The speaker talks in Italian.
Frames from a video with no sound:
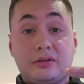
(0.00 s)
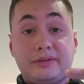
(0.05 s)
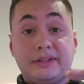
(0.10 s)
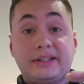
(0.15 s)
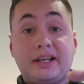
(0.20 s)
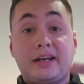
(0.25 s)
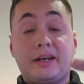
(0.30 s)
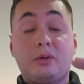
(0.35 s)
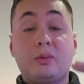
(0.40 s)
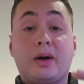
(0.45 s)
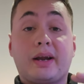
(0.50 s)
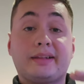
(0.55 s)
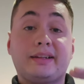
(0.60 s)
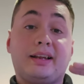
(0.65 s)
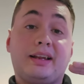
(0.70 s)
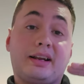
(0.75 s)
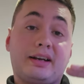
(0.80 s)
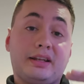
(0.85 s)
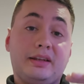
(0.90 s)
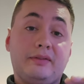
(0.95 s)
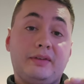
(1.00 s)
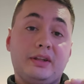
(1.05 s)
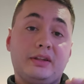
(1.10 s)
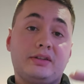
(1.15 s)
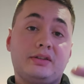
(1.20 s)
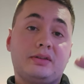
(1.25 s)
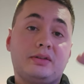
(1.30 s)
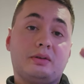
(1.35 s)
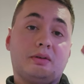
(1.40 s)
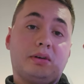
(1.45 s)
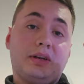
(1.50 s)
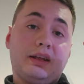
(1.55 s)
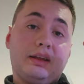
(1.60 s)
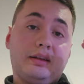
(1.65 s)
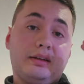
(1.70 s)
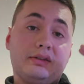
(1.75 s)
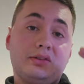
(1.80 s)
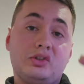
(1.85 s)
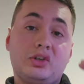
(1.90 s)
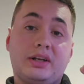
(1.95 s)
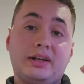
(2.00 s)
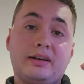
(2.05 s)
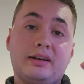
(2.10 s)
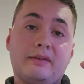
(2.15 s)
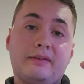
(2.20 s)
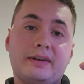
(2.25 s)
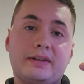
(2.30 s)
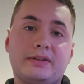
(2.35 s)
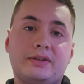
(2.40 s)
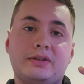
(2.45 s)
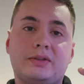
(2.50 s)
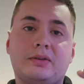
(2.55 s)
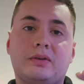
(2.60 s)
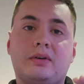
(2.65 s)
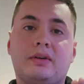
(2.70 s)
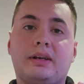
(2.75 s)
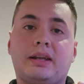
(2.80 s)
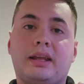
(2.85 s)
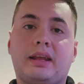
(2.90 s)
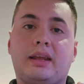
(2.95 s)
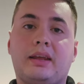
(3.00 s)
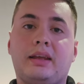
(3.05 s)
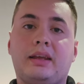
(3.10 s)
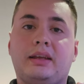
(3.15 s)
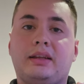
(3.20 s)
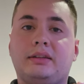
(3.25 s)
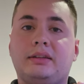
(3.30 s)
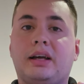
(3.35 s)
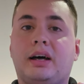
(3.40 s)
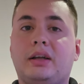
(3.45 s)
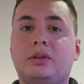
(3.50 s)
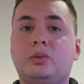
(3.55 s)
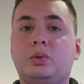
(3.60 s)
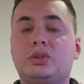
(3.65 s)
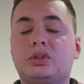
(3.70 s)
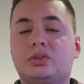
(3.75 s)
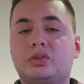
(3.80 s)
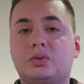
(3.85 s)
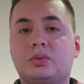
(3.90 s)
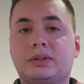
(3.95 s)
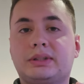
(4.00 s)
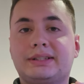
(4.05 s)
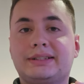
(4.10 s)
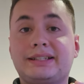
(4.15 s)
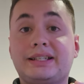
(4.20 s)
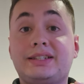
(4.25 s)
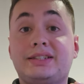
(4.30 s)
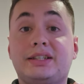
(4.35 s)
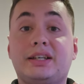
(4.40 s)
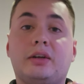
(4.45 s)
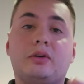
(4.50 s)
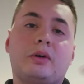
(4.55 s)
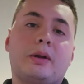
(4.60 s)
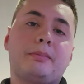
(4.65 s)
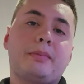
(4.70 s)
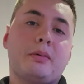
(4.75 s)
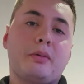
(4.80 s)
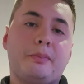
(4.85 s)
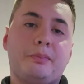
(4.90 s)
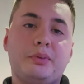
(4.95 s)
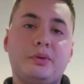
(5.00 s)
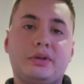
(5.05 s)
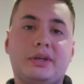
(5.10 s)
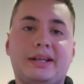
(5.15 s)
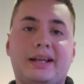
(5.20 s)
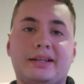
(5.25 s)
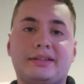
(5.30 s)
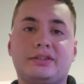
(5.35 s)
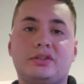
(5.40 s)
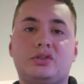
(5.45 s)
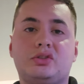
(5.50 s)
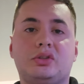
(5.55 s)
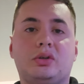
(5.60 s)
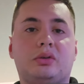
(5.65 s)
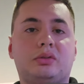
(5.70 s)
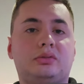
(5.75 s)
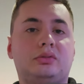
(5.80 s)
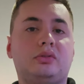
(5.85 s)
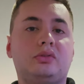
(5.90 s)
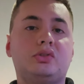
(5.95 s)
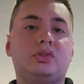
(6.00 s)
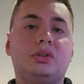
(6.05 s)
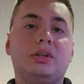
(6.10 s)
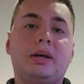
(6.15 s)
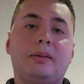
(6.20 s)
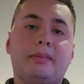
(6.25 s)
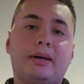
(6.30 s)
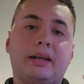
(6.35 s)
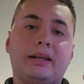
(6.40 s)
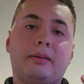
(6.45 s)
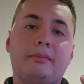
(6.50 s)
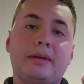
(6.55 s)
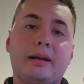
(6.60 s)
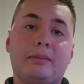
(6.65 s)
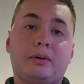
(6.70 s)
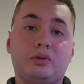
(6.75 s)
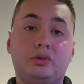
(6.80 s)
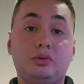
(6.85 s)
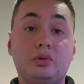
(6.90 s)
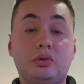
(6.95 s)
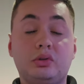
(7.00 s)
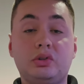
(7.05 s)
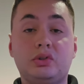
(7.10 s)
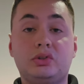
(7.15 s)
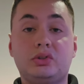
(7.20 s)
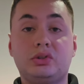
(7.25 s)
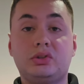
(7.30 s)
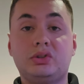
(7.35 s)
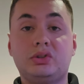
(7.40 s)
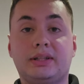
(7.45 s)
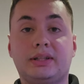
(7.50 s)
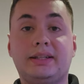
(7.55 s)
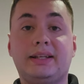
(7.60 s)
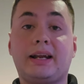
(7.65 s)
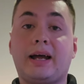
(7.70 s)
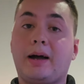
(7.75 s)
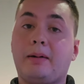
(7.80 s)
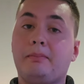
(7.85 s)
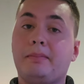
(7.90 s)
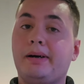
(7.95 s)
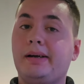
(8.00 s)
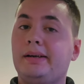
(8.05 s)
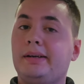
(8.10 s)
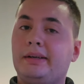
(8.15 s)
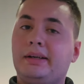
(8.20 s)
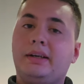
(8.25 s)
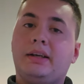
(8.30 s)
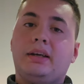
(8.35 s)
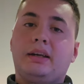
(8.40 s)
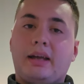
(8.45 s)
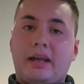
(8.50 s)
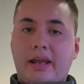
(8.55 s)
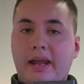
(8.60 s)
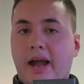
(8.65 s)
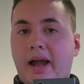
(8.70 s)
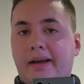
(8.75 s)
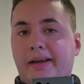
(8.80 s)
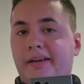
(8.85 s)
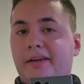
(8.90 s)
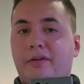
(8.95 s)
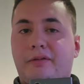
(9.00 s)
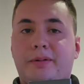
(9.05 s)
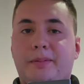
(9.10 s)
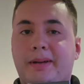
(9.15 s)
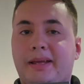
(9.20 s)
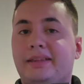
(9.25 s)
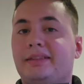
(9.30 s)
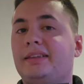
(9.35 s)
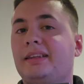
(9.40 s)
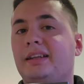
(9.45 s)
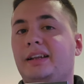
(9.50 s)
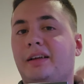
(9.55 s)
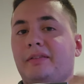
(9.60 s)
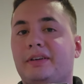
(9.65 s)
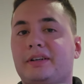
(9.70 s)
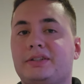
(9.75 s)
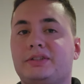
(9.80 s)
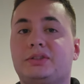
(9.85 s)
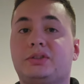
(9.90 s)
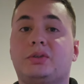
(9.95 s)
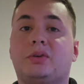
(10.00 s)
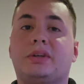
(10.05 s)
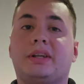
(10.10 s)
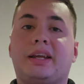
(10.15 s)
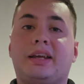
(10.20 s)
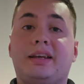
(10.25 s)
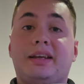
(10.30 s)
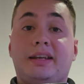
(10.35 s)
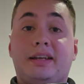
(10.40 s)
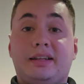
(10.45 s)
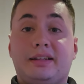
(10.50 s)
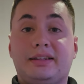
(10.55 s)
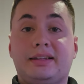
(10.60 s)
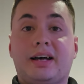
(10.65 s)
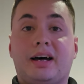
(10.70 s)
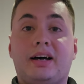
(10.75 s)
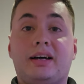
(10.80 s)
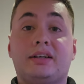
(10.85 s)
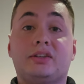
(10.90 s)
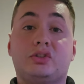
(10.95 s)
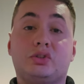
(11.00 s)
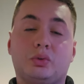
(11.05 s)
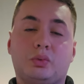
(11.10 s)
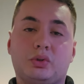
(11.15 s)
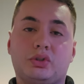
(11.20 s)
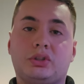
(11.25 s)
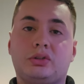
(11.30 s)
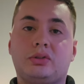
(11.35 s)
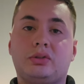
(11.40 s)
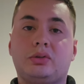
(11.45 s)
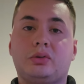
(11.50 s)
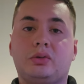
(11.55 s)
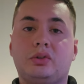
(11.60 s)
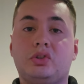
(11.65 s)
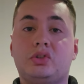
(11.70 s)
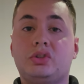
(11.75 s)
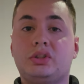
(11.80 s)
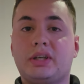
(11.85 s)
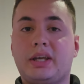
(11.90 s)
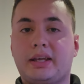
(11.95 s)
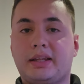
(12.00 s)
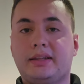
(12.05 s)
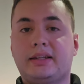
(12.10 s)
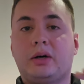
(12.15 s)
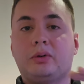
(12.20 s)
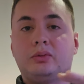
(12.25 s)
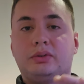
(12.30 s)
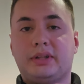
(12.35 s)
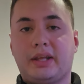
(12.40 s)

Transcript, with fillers: novità riguarda l'archiviazione, già nella versione da 256 GB non abbiamo più i classici 8 GB, ma ne abbiamo 12 di RAM e anche ovviamente nella versione da 512 e da 1